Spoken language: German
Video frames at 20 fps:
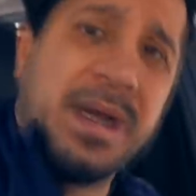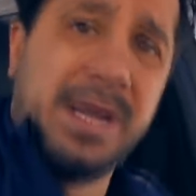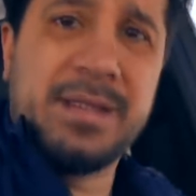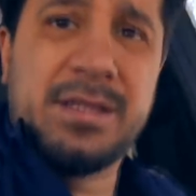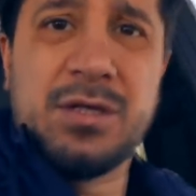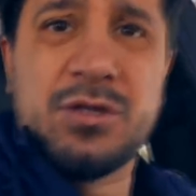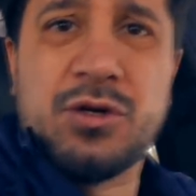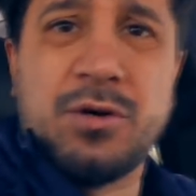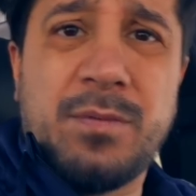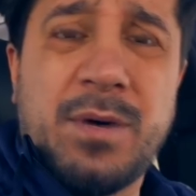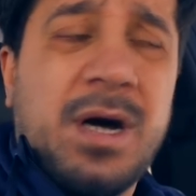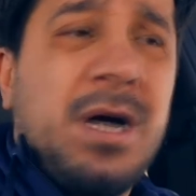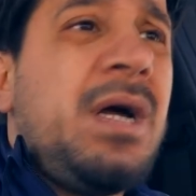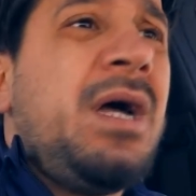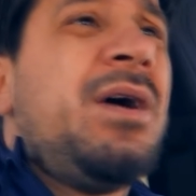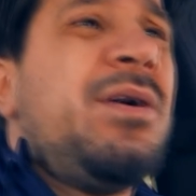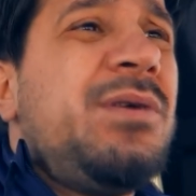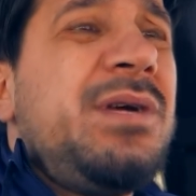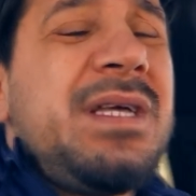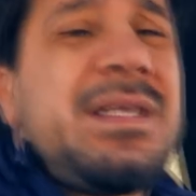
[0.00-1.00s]
brennt die schon mal.
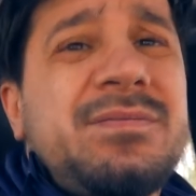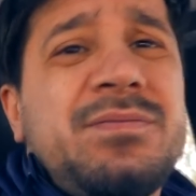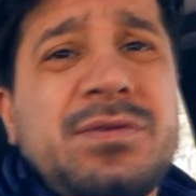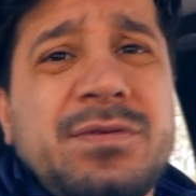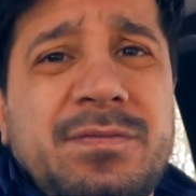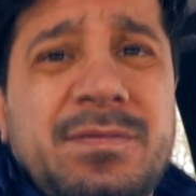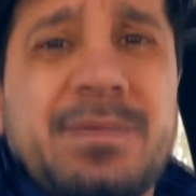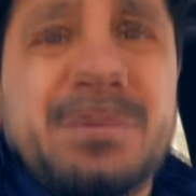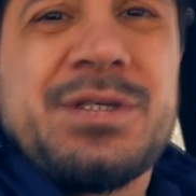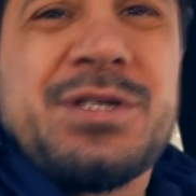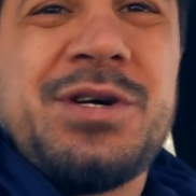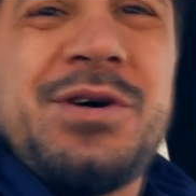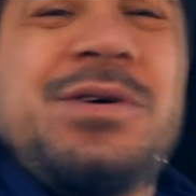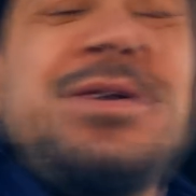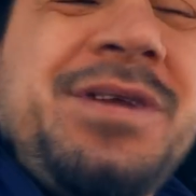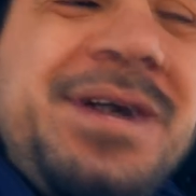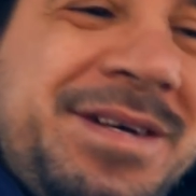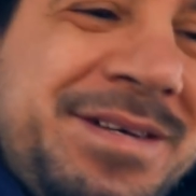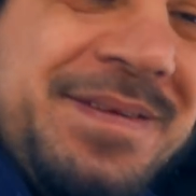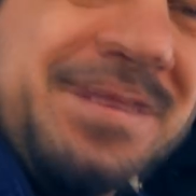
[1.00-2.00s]
Und jetzt müssen wir mal
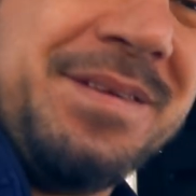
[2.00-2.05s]
schauen.